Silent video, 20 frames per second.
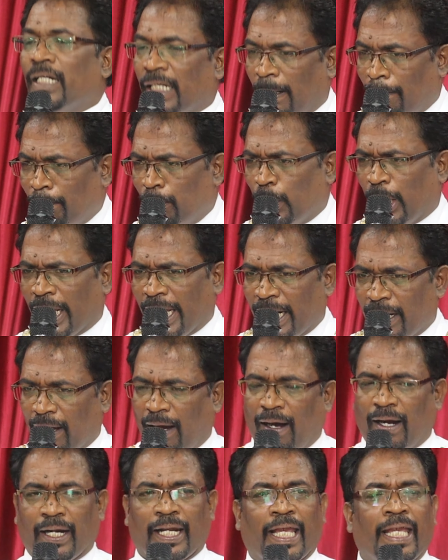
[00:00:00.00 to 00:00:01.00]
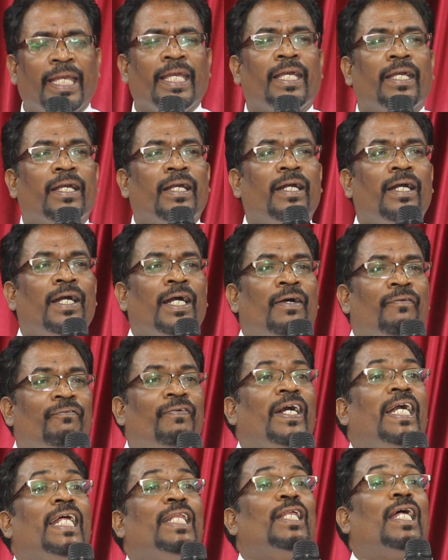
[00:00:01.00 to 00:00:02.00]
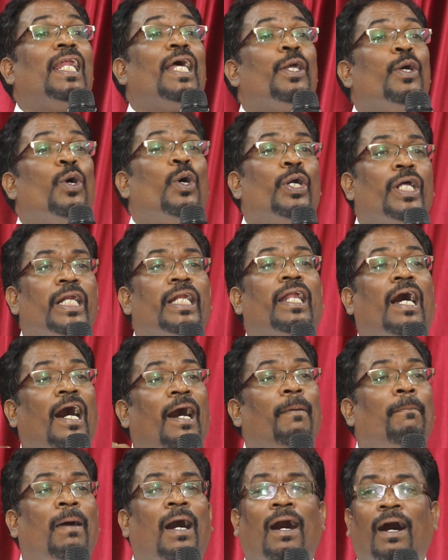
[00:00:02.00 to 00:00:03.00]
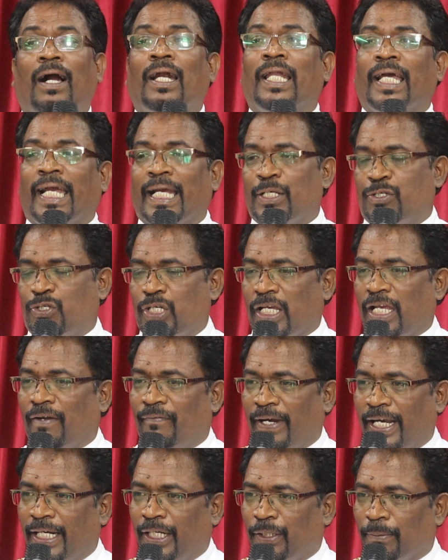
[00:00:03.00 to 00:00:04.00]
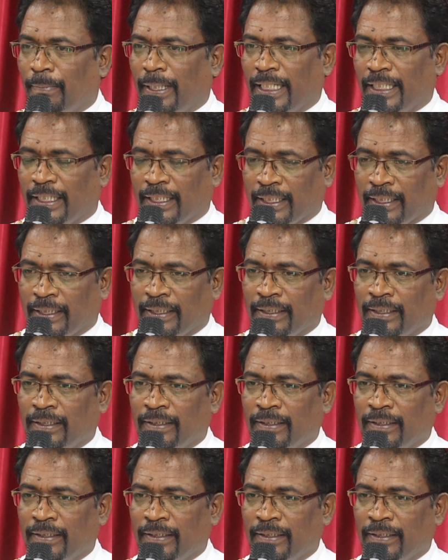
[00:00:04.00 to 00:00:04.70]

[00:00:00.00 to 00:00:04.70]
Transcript: நம்முடைய நாடை விடுதலையோடு நாம் ஆளுகை செய்ய வேண்டும் என்று